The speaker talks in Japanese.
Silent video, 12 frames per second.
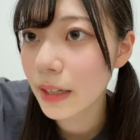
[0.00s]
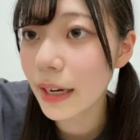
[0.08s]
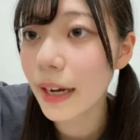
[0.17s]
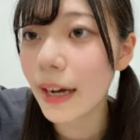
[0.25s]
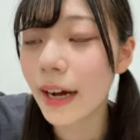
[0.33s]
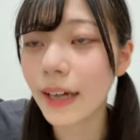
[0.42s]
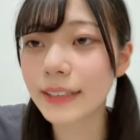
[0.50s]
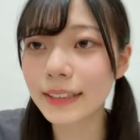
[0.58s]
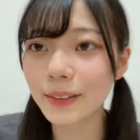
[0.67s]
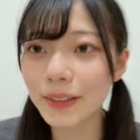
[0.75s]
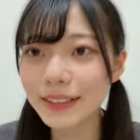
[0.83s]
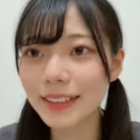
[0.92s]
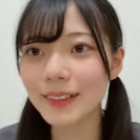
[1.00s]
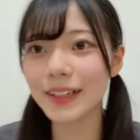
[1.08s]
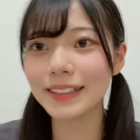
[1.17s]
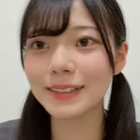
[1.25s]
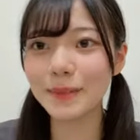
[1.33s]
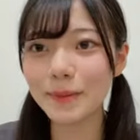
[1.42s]
あ明日の朝の
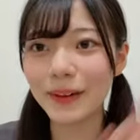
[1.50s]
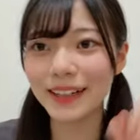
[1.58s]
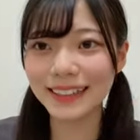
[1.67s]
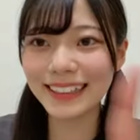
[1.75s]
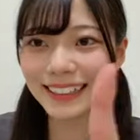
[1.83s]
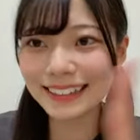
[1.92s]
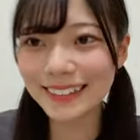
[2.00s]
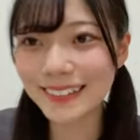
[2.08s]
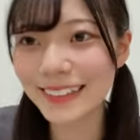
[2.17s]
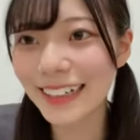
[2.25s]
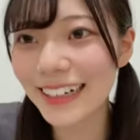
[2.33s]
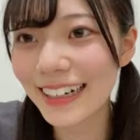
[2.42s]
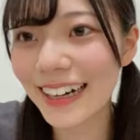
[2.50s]
配信メンバーありがとう